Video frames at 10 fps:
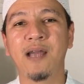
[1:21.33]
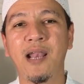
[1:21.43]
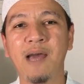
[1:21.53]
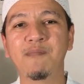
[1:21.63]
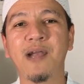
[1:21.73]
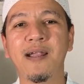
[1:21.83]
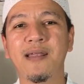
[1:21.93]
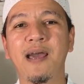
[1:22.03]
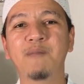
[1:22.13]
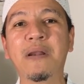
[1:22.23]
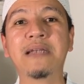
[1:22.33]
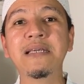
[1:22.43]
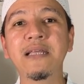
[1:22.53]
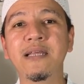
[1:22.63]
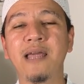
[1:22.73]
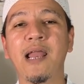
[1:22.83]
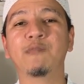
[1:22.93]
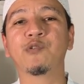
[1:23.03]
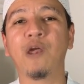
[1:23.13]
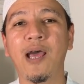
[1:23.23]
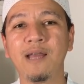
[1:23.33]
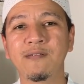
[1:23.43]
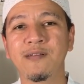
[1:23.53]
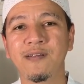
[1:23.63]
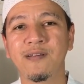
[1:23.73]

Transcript: dalam keadaan berdiri dalam sholat,